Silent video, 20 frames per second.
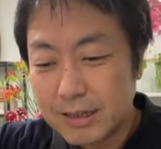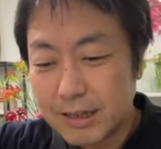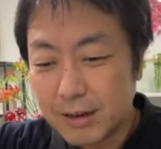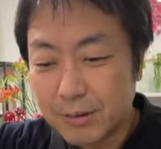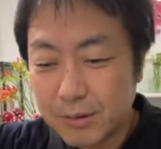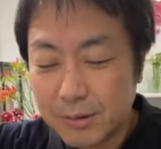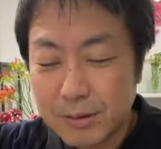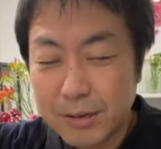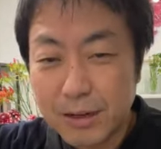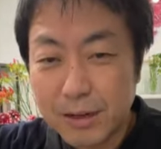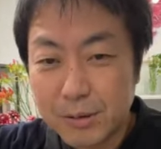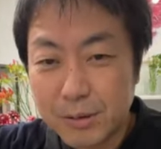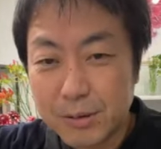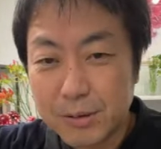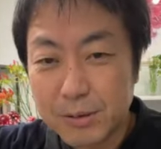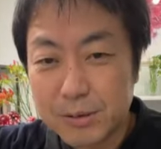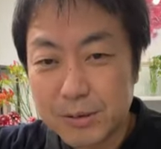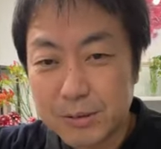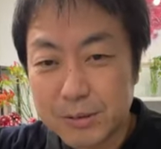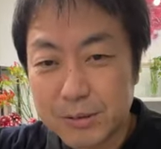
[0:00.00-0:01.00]
やろうや
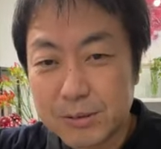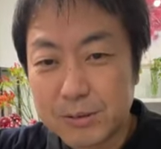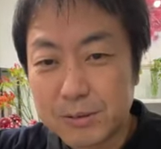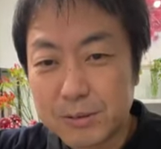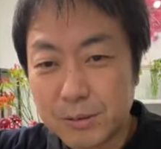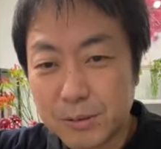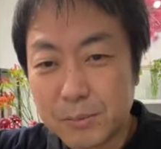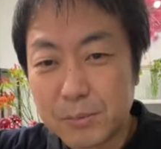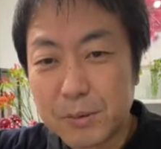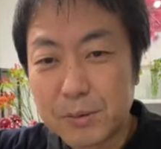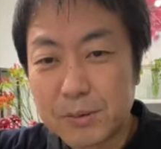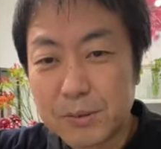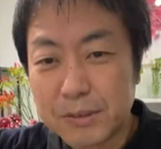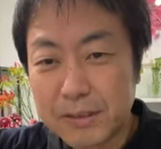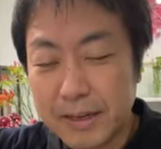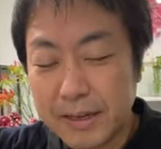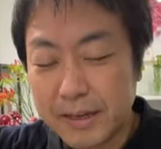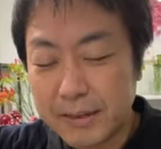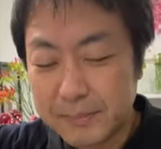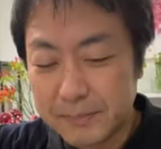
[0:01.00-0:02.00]
ろうよと言うと思う
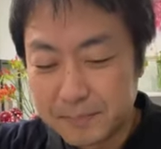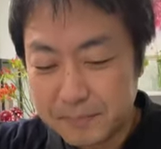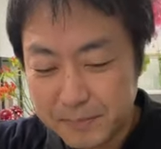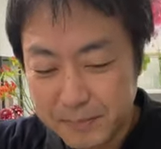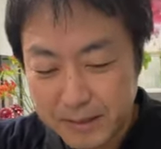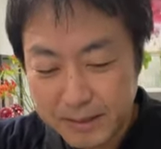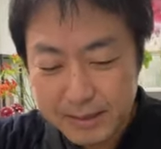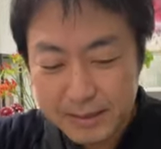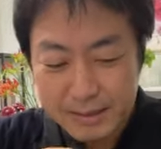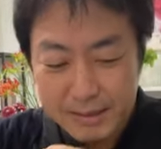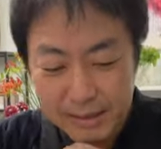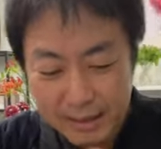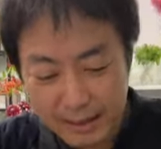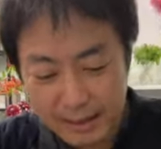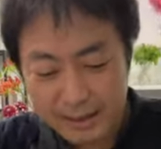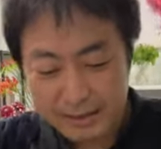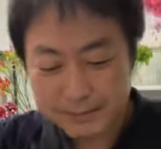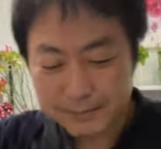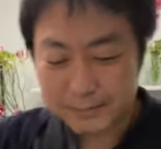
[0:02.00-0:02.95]
のでは